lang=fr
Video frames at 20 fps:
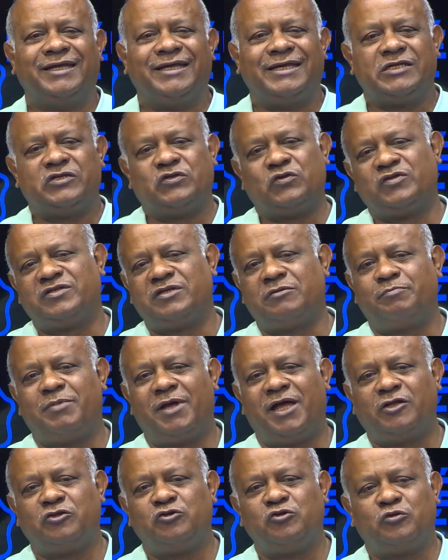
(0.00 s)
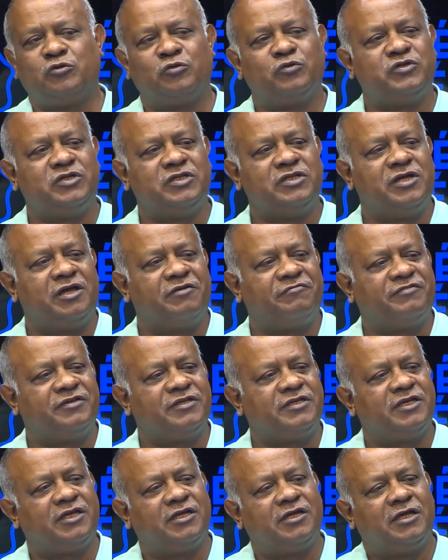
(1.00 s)
se sépare du continent
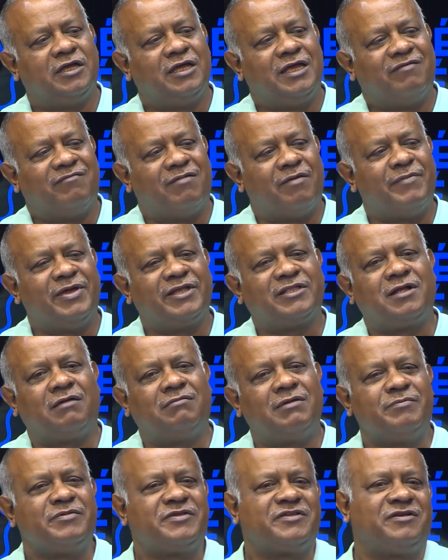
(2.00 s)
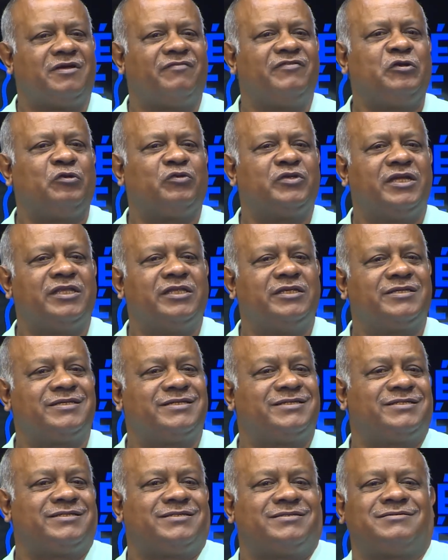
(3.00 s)
africain, on va mettre quand même 100 millions d'années,
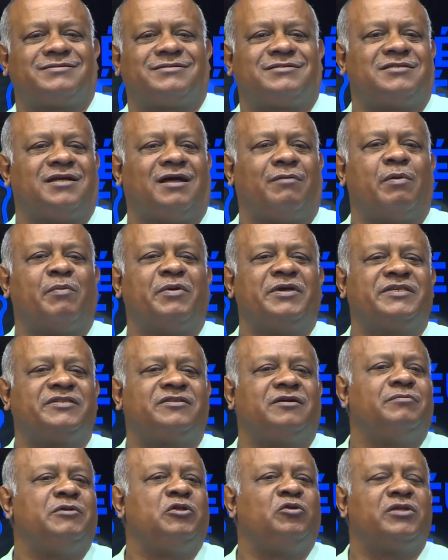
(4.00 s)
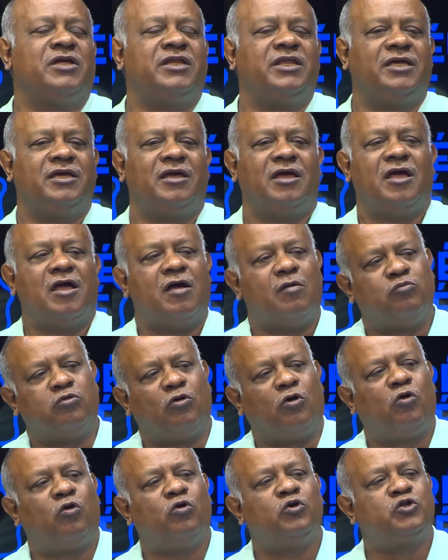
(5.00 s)
à peu près 100 millions d'années
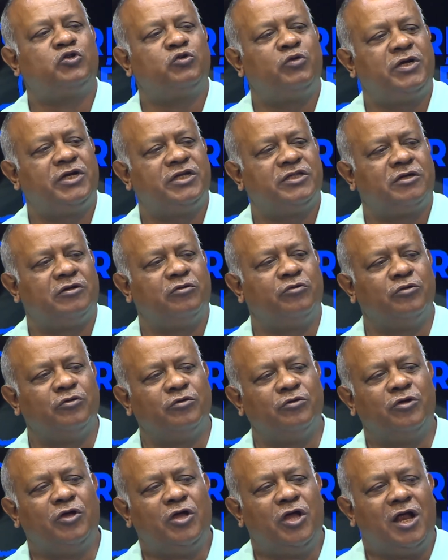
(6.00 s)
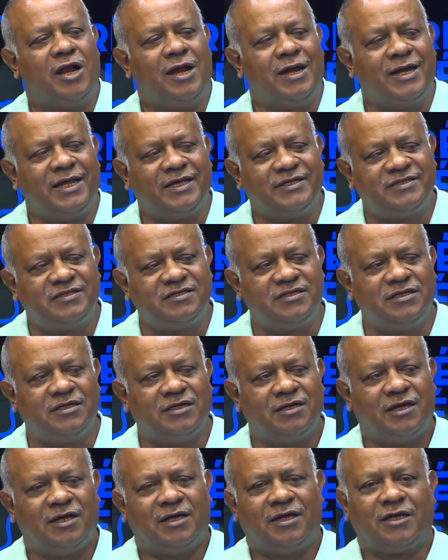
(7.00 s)
pour rejoindre l'Asie,
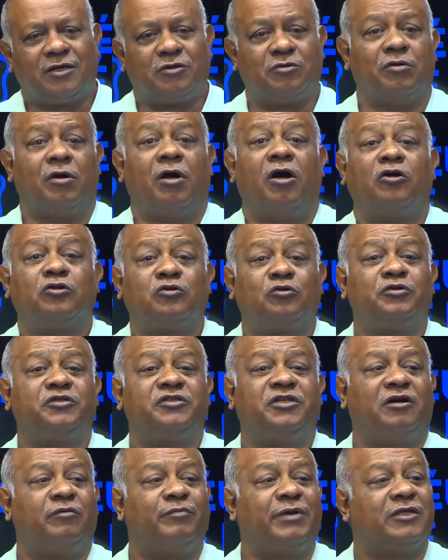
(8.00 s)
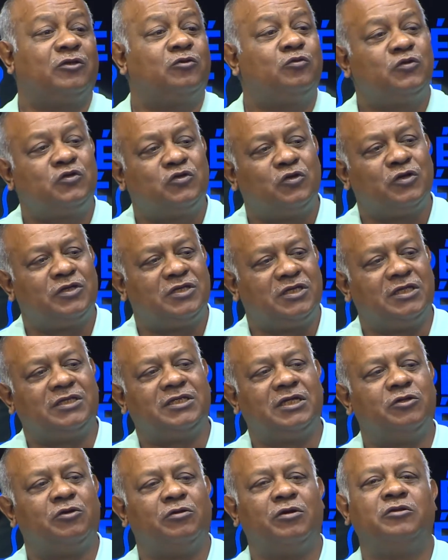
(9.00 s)
que entre-temps, bah, tous ceux qui étaient
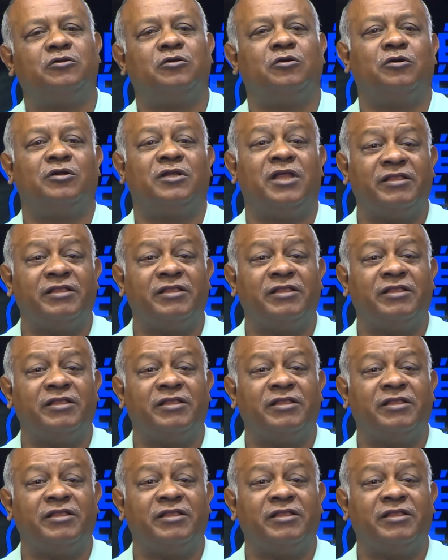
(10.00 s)
de, de,